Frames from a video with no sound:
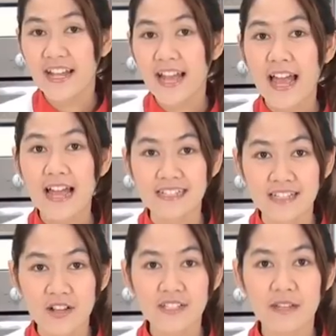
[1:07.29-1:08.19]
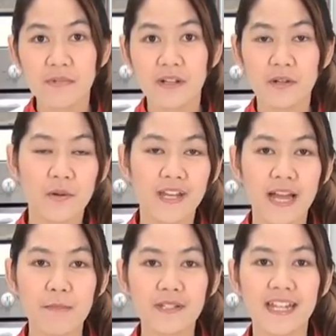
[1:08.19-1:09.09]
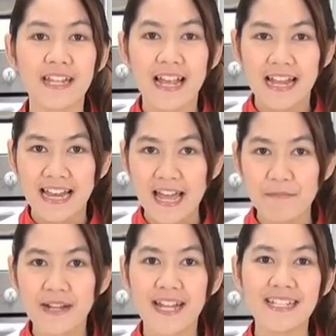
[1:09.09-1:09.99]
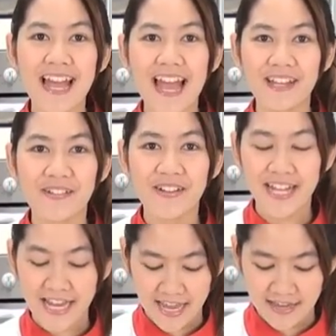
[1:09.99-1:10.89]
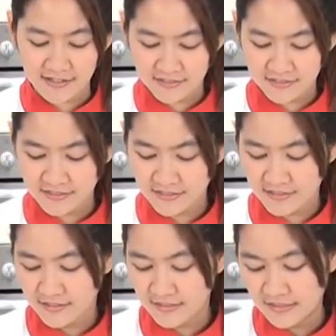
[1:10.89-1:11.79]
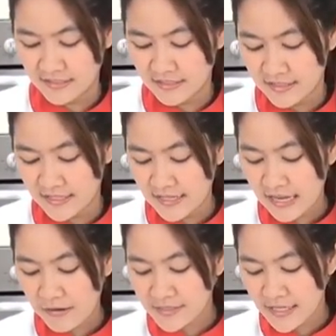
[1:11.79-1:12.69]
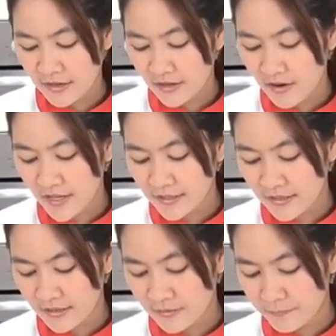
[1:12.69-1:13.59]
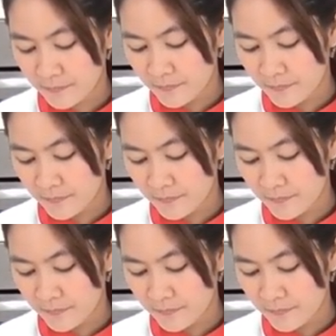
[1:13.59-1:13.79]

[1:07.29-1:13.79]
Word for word: นี้นะคะอาจจะต้องใช้มือด้วยนะคะเพราะฉะนั้นล้างมือให้สะอาดด้วยนะคะ ทีนี้เราจะค่อยๆเติม